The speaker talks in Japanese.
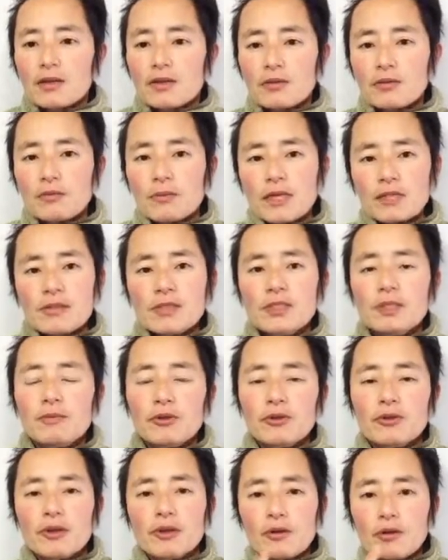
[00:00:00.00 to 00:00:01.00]
その貧しい
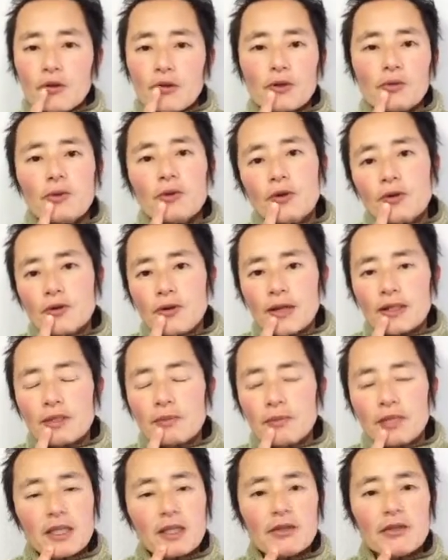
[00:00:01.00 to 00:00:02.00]
ものはこう指をくわえ
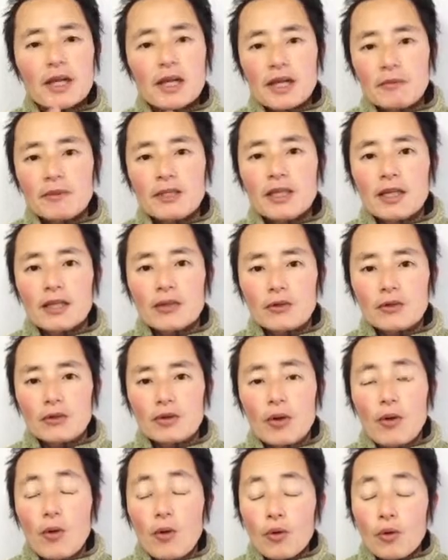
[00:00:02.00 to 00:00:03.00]
て見てるだけみたいなこ
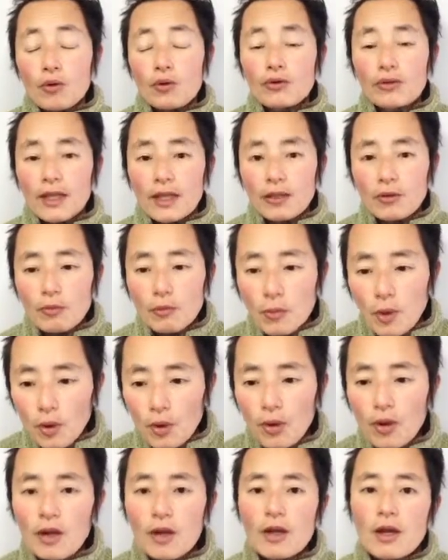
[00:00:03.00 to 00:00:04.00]
とが起こるけど
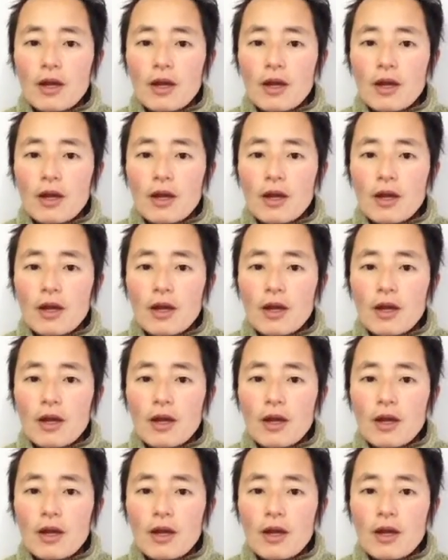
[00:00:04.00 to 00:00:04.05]
も、